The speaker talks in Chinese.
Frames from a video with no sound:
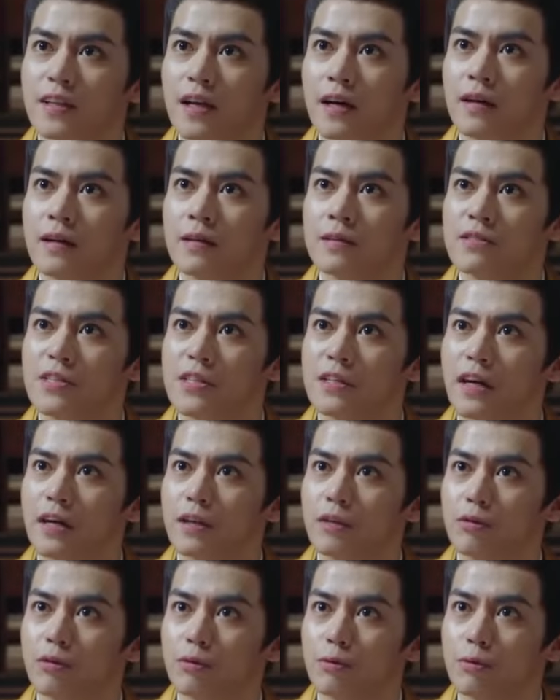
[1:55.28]
了？竟敢
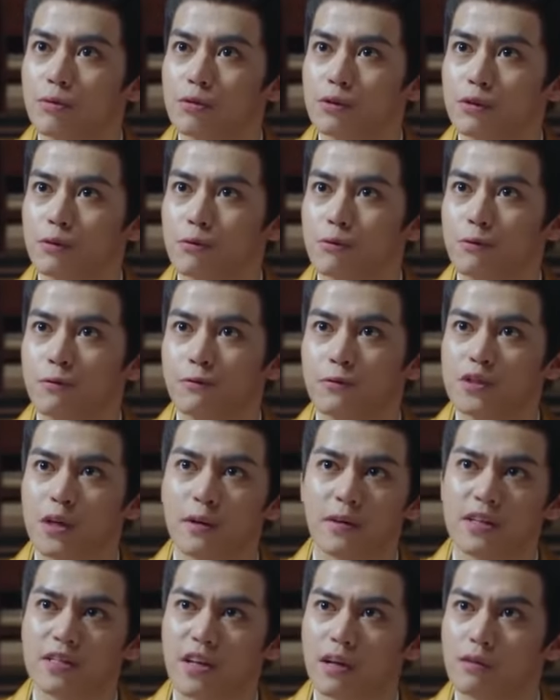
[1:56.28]
要龙武军的鱼符交给
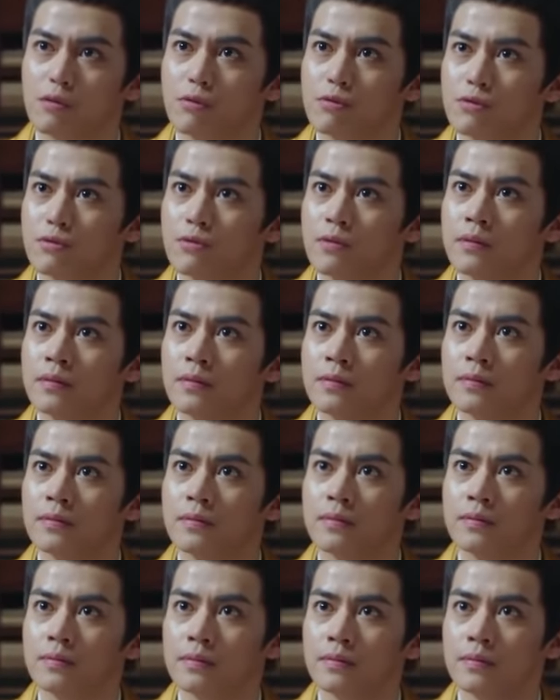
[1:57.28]
长公主？
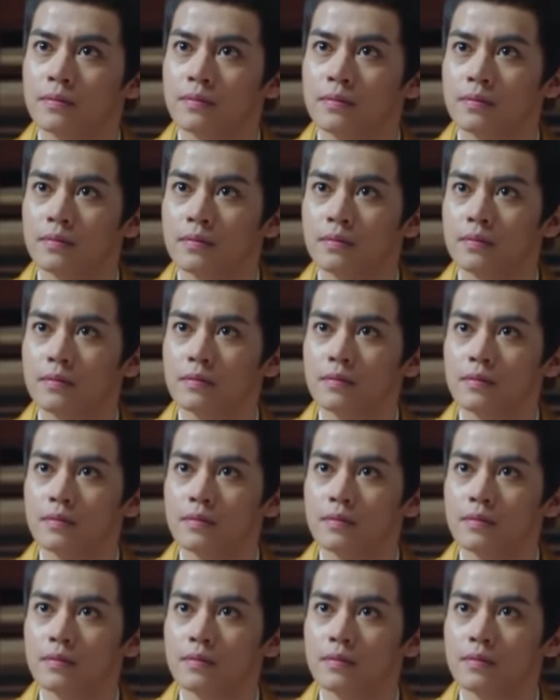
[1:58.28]
怀乡司金矿